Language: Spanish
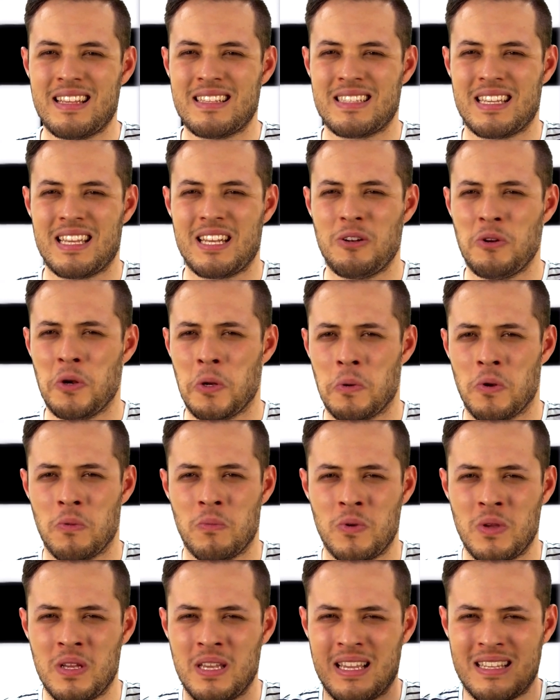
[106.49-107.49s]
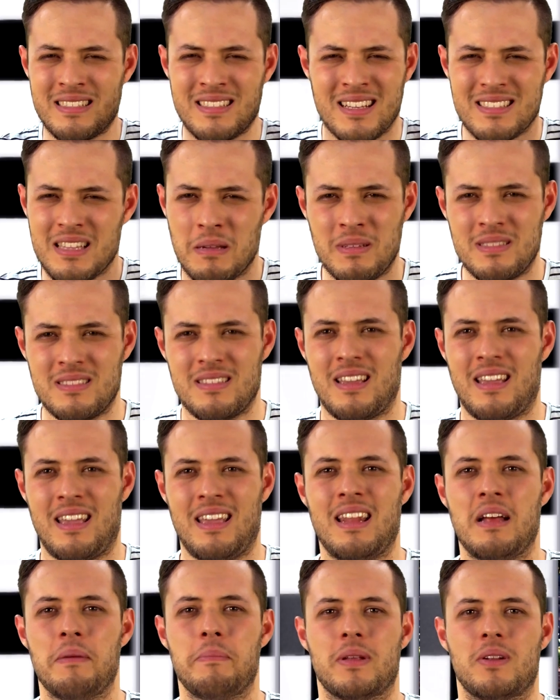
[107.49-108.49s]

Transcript: es que no recuerdo muy exactamente qué era,